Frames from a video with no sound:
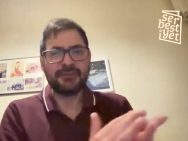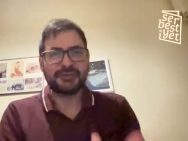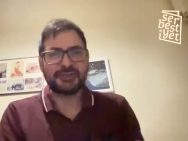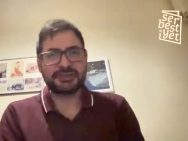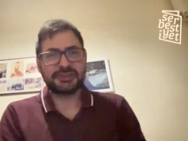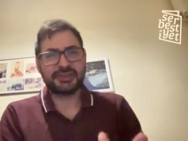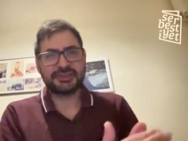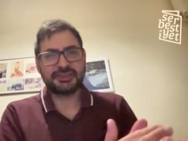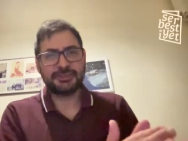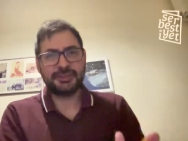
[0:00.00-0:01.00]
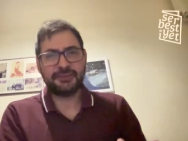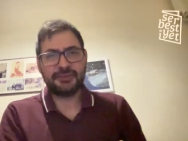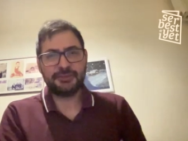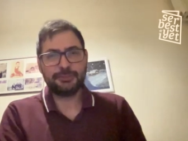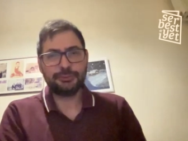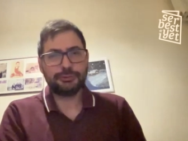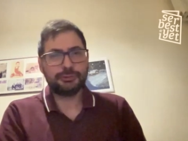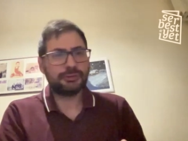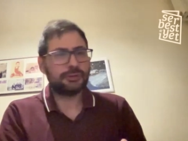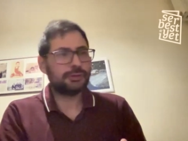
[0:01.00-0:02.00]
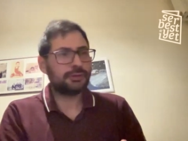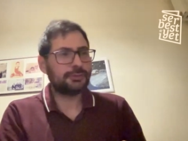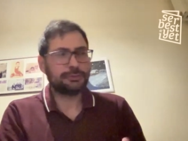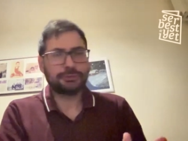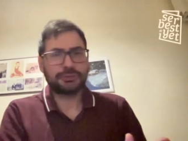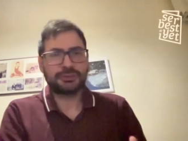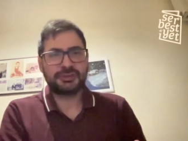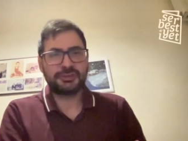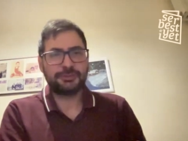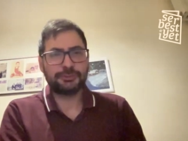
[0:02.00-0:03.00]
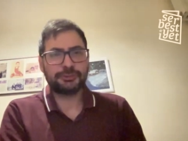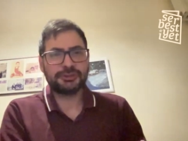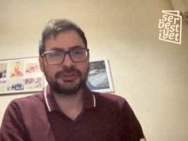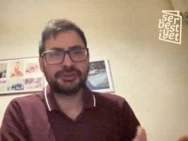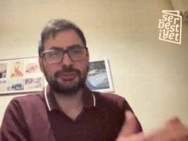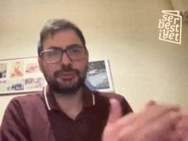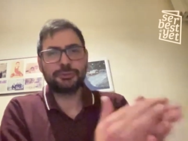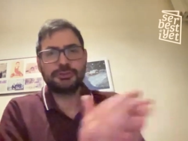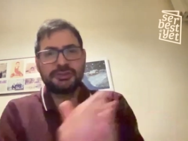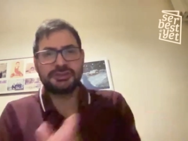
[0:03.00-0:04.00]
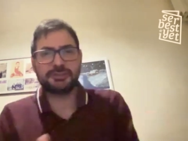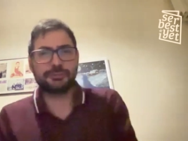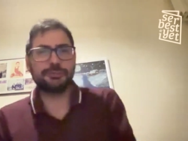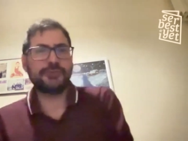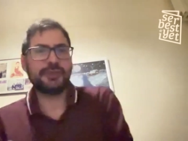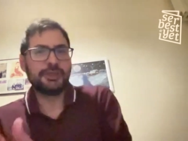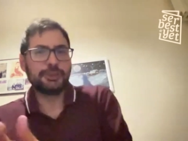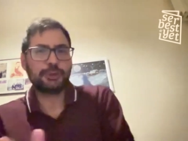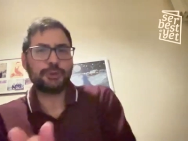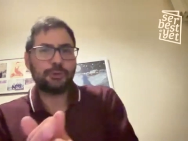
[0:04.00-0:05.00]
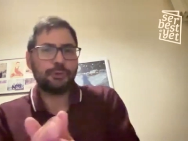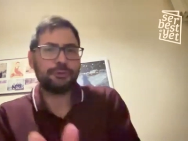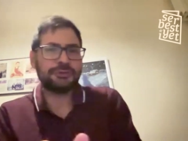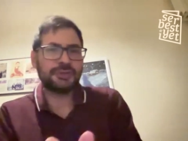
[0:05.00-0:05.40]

Ve Danıştay aslında bir nevi bu bürokrati, bürokrasinin uygulayıcısı bir kurum ve çok o